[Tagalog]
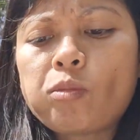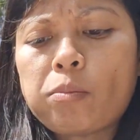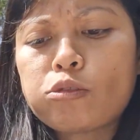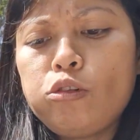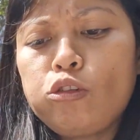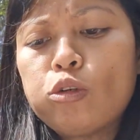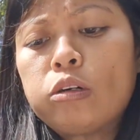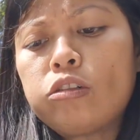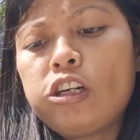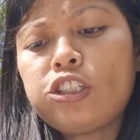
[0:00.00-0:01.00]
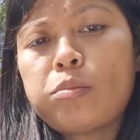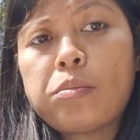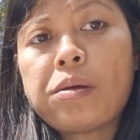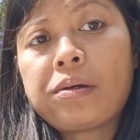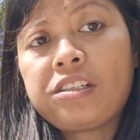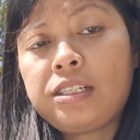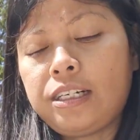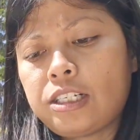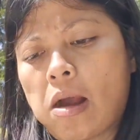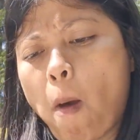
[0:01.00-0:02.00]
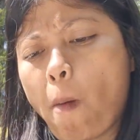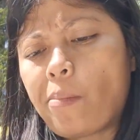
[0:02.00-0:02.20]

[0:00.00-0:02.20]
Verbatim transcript: Tapos lulutuan ko na lang siya mamaya pagising na siya.